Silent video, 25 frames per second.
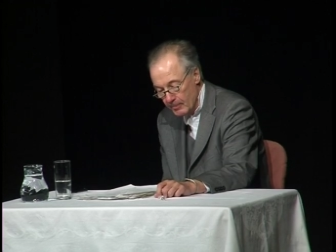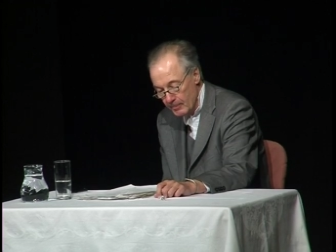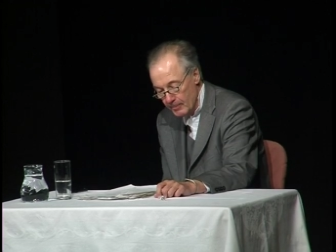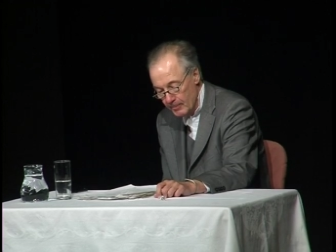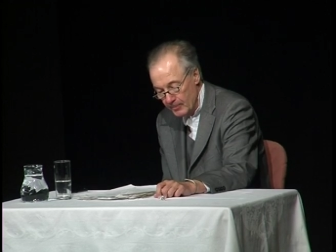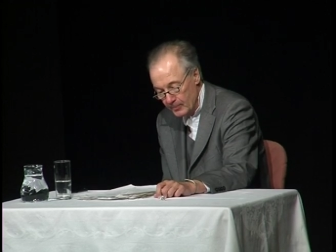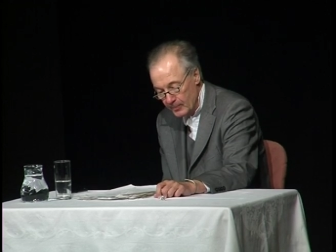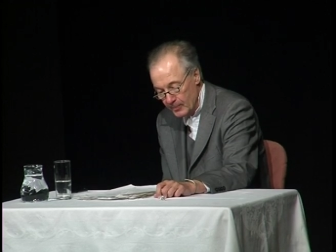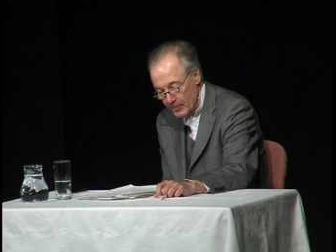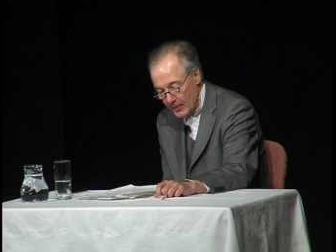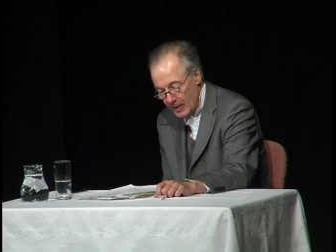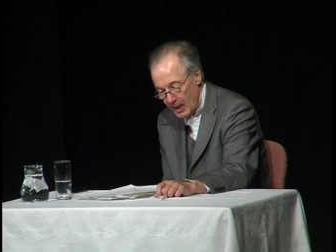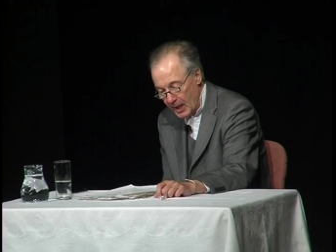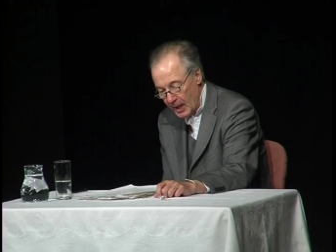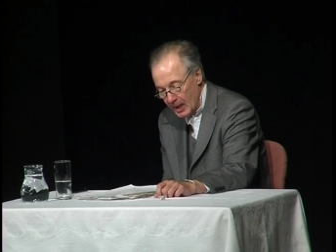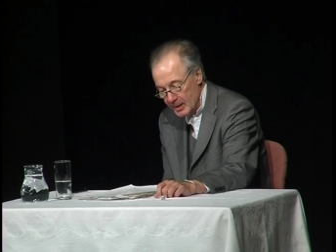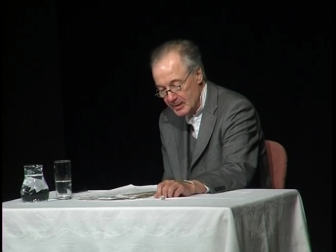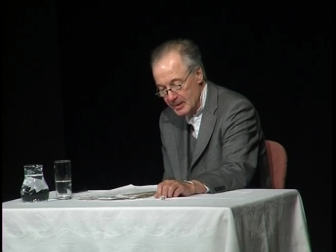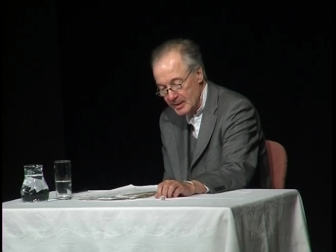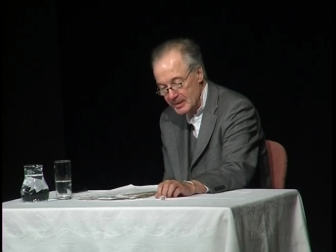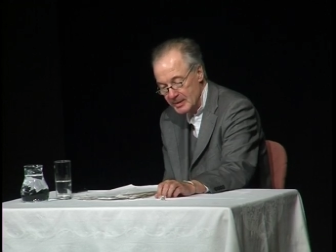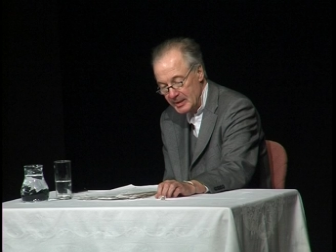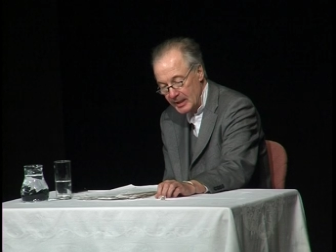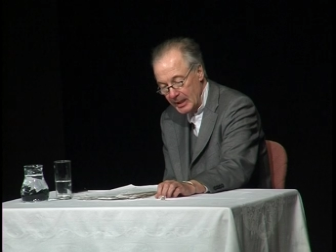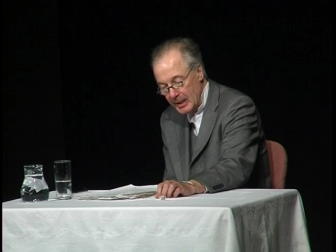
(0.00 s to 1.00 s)
setzte also
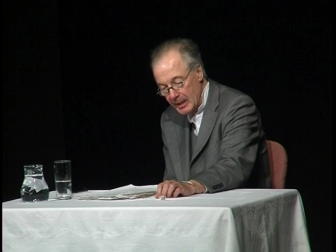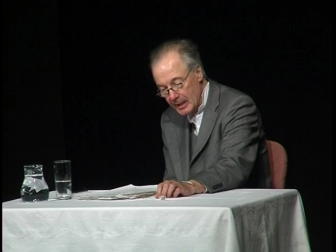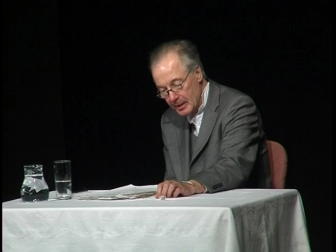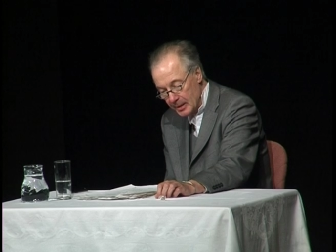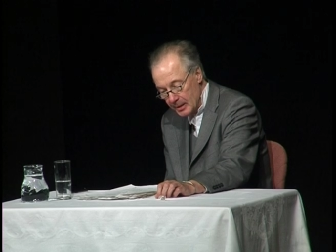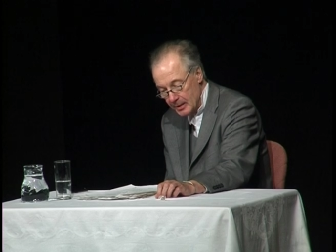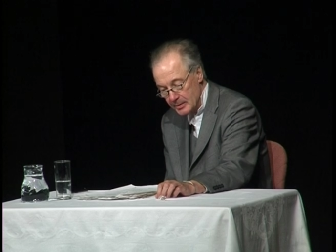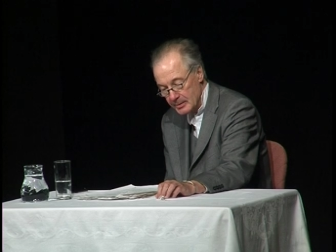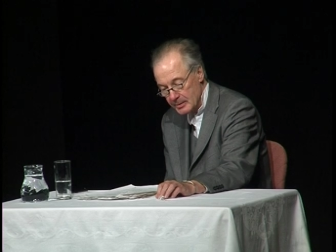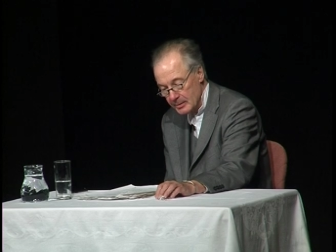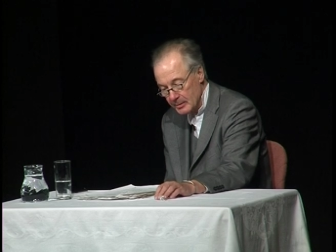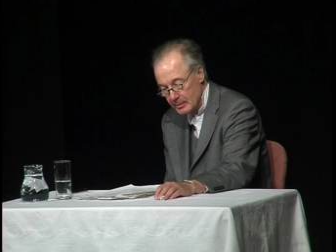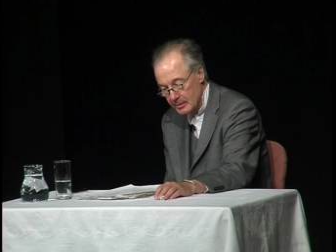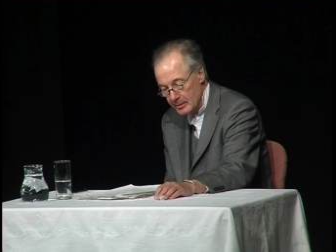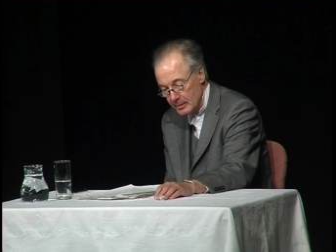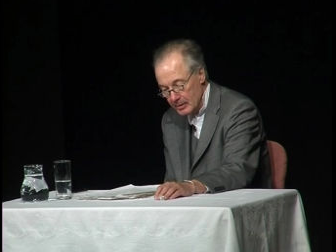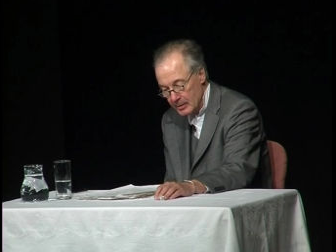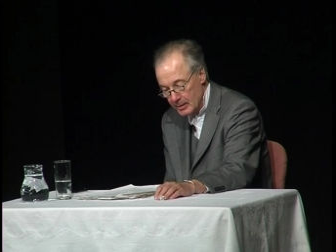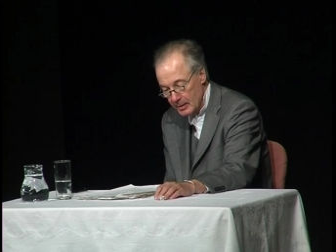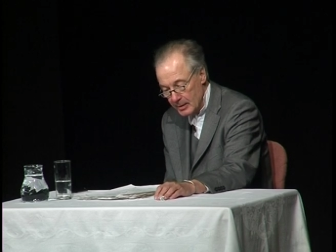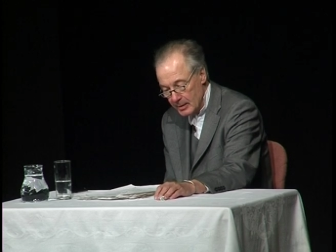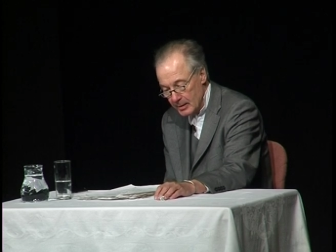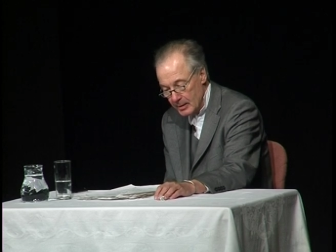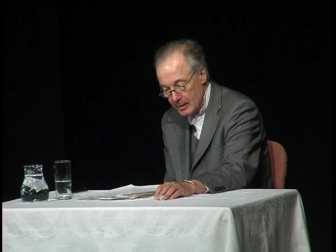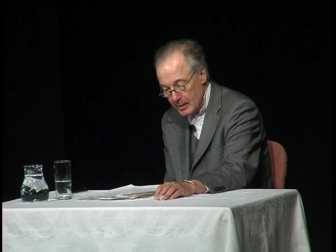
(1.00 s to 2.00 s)
wieder einen
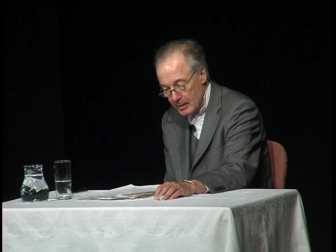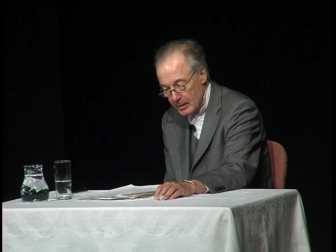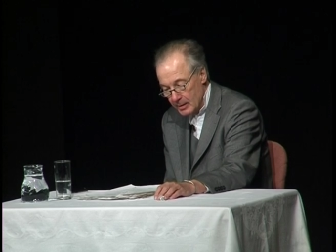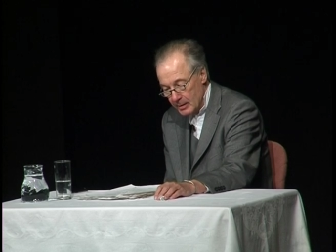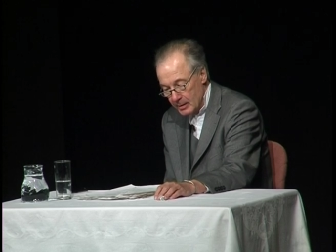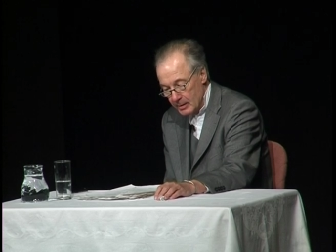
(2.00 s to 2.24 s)
Höhepunkt,